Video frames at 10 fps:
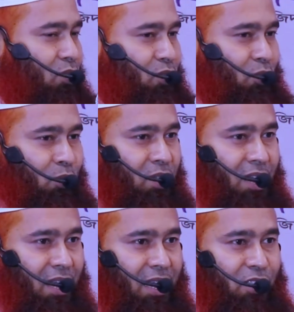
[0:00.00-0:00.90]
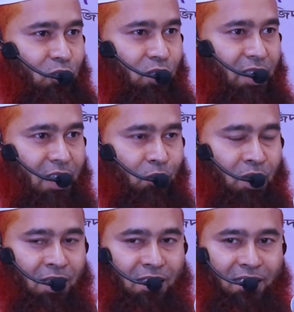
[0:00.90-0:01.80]
এবং সন্নাকে যদি কেউ
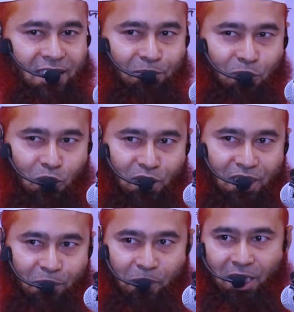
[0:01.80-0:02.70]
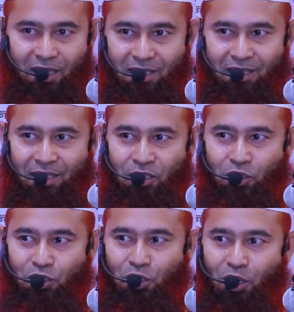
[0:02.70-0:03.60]
এতেসাম করতে পারে
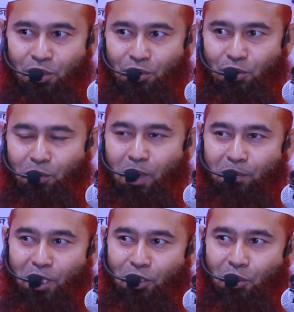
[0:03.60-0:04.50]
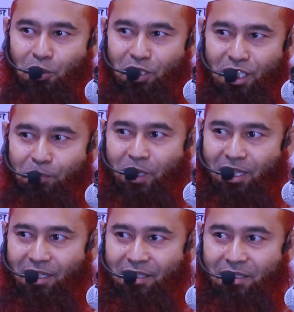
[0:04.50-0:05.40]
শক্তভাবে ধরতে
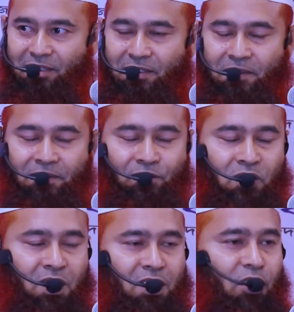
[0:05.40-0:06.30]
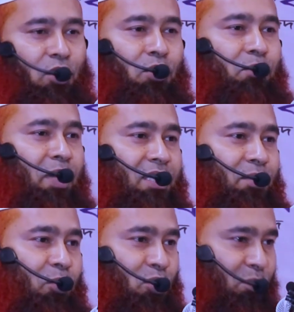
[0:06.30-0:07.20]
পারে তাহলে ওই
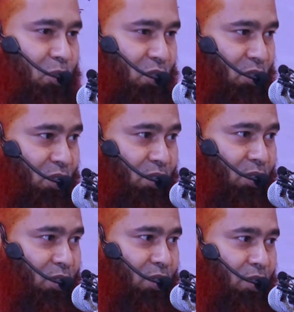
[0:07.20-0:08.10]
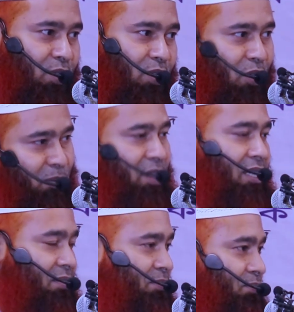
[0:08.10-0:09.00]
ব্যক্তি পথভ্রষ্ট হবে না